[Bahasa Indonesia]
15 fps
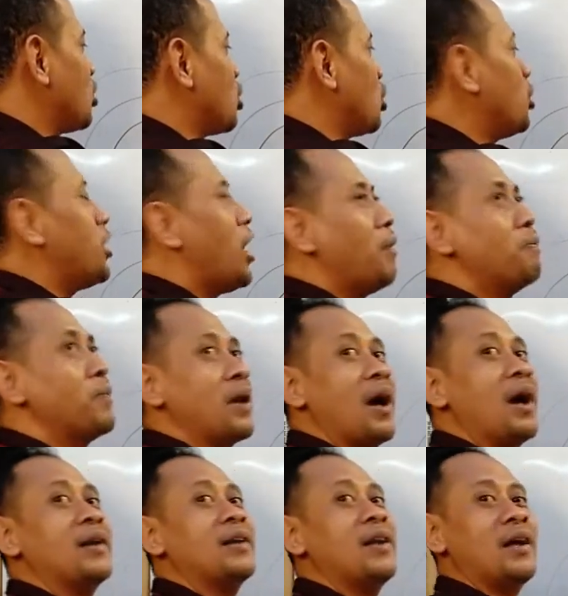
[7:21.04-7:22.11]
sudah
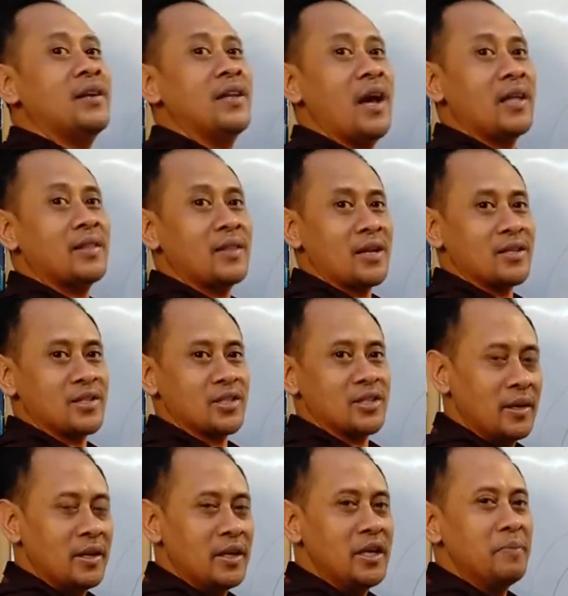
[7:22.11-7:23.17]
berada di
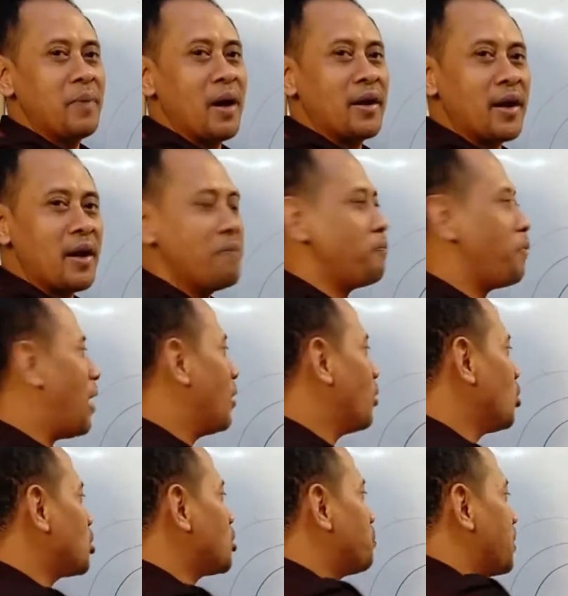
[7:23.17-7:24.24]
atas. Di mana
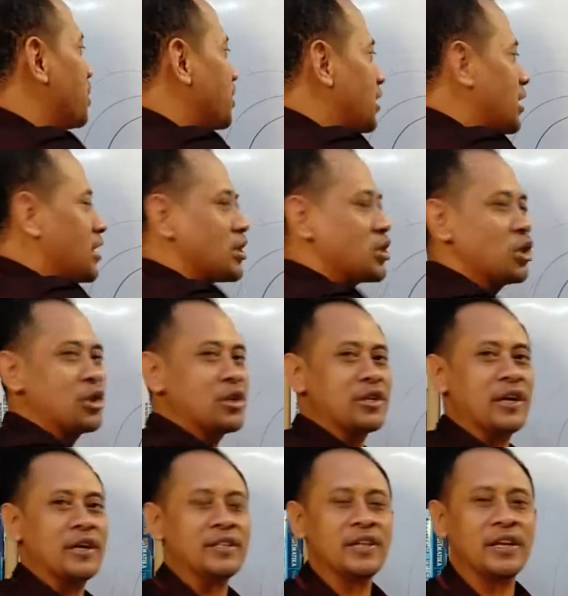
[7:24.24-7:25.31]
Paulus pergi ke
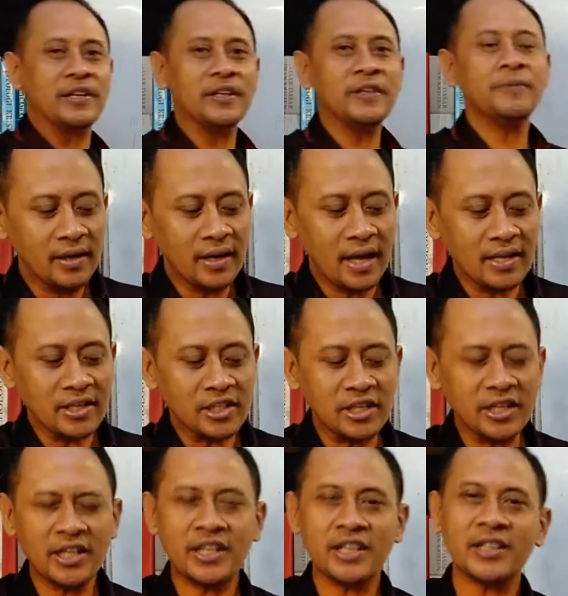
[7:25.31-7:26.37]
sorga. Jadi dari
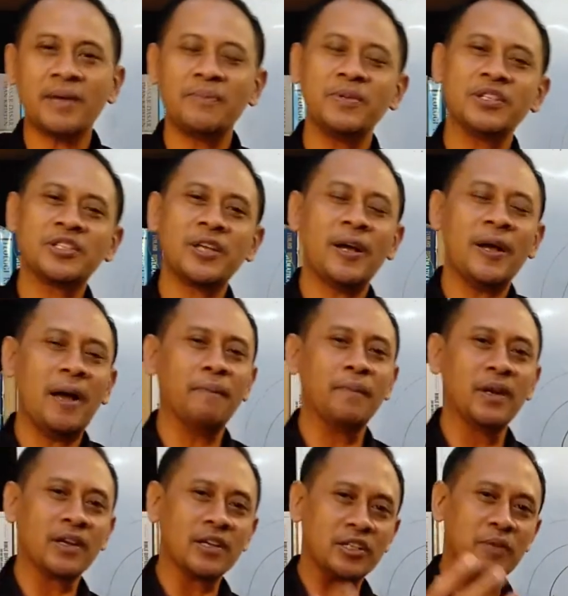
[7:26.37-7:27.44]
sini kita bisa
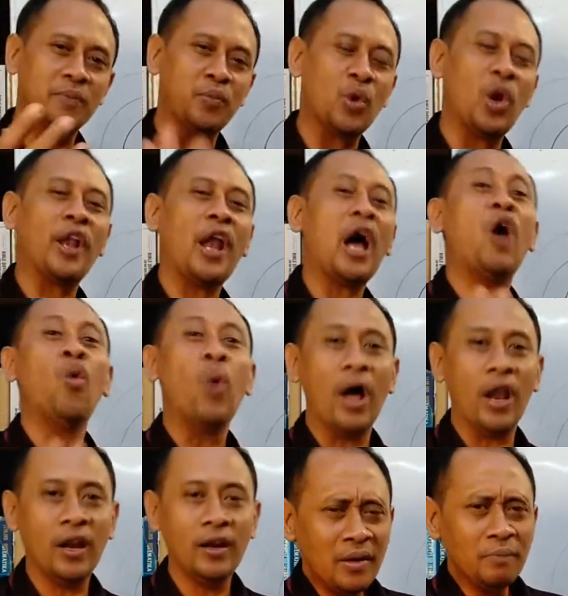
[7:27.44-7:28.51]
ambil kesimpulan
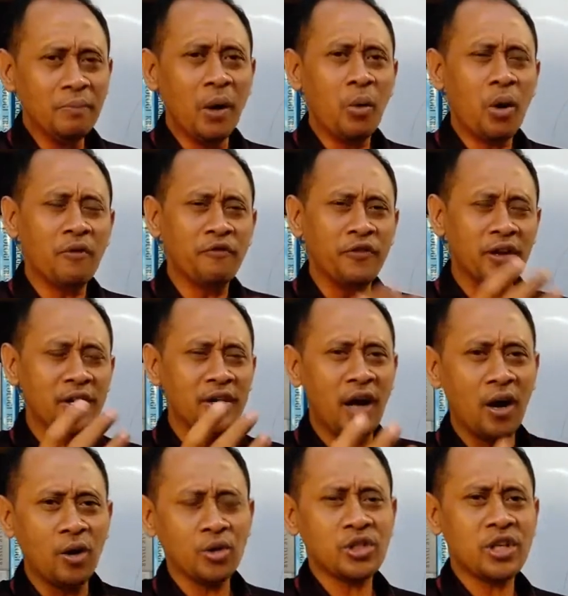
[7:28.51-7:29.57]
awal bahwa
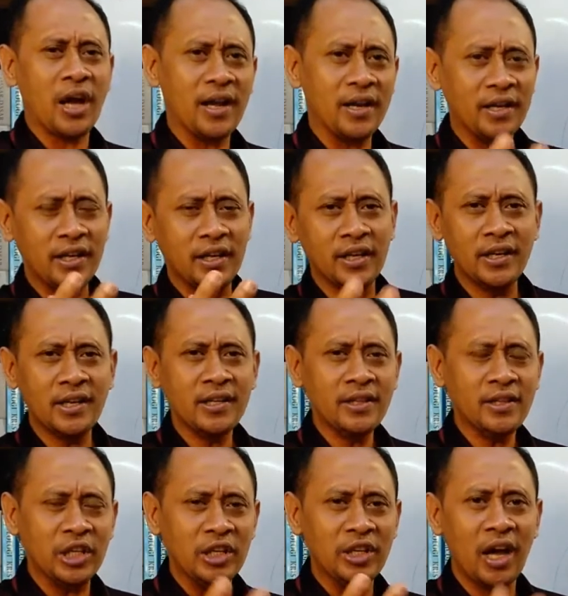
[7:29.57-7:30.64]
Firdaus hari ini
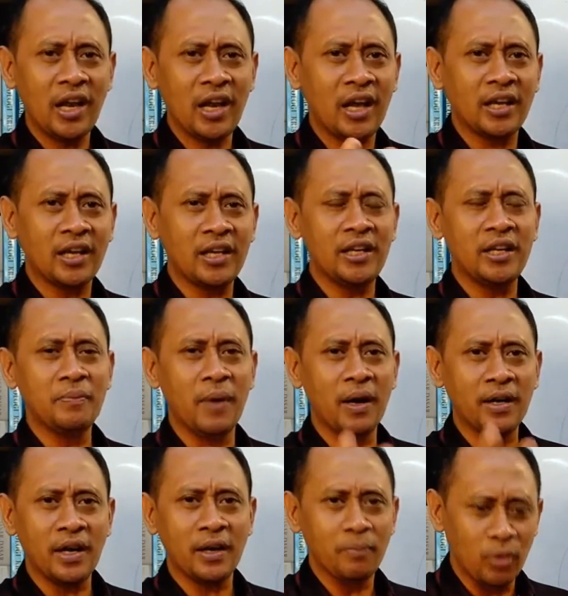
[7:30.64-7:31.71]
tidak lagi di
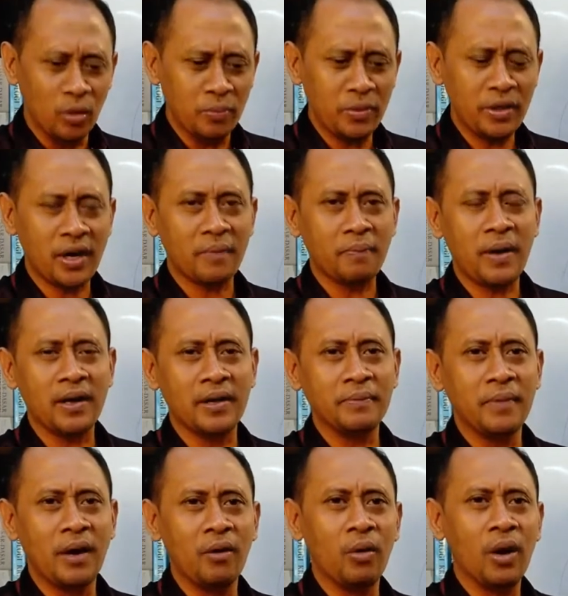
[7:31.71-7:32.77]
bagian bumi yang paling
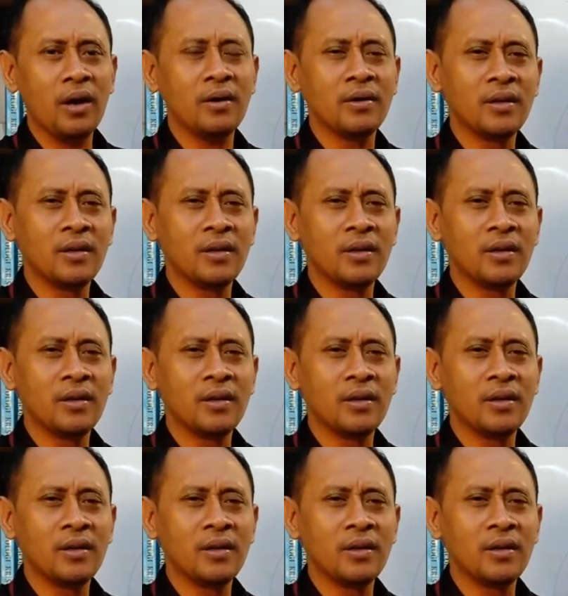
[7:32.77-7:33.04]
bawah,